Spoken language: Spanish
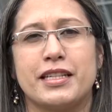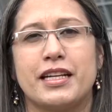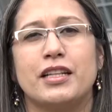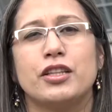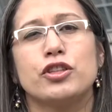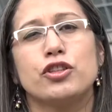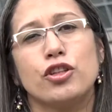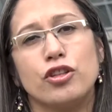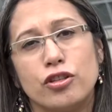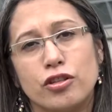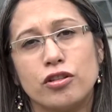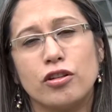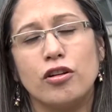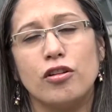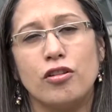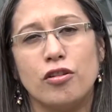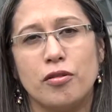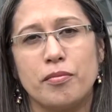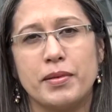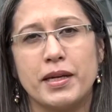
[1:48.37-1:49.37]
que en todo
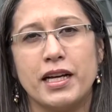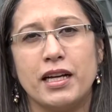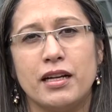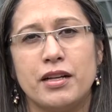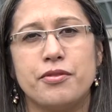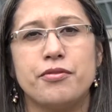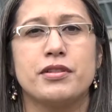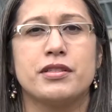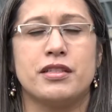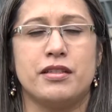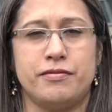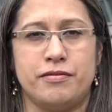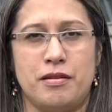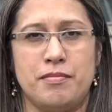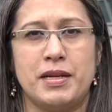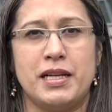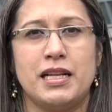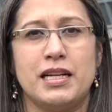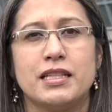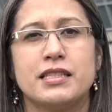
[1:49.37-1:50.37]
Colombia nuestras
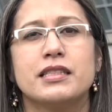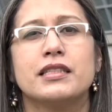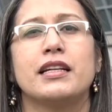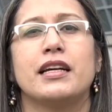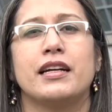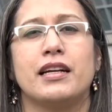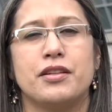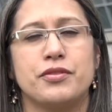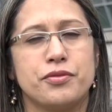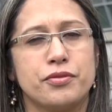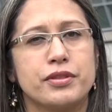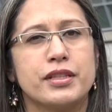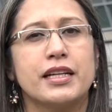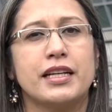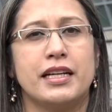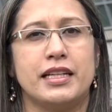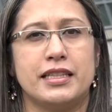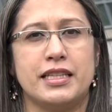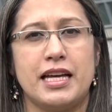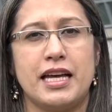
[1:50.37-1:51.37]
familias tengan su
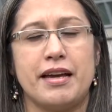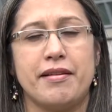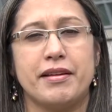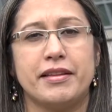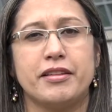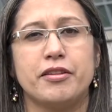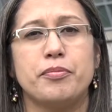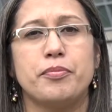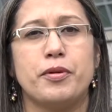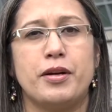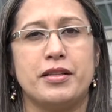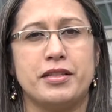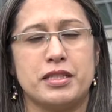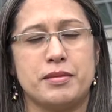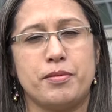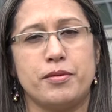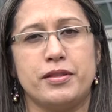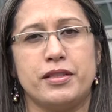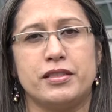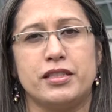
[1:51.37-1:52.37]
tarjeta de débito y puedan
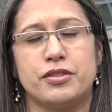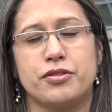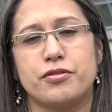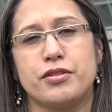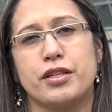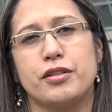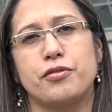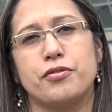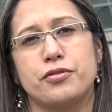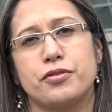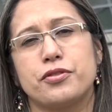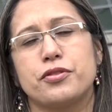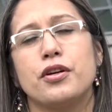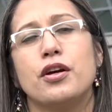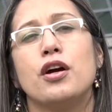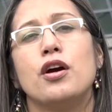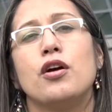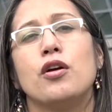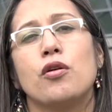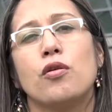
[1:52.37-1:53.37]
disponer de sus recursos
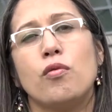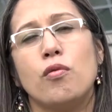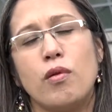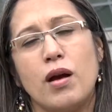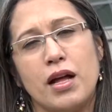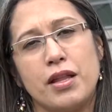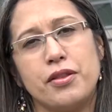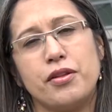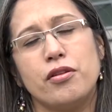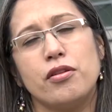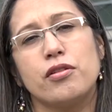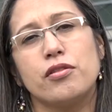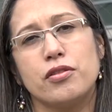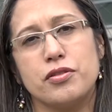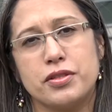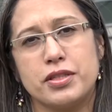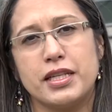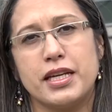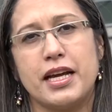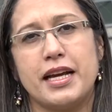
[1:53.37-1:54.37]
cuando lo
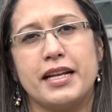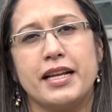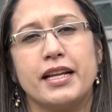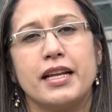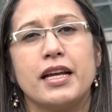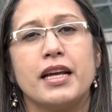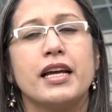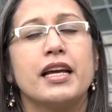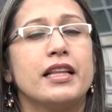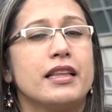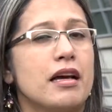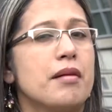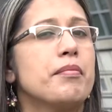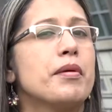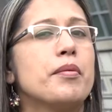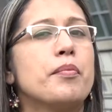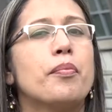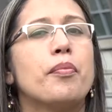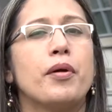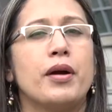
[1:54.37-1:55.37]
considere y
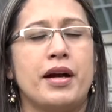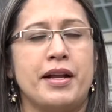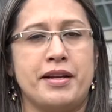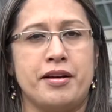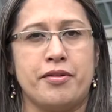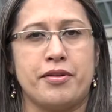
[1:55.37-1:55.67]
también puedan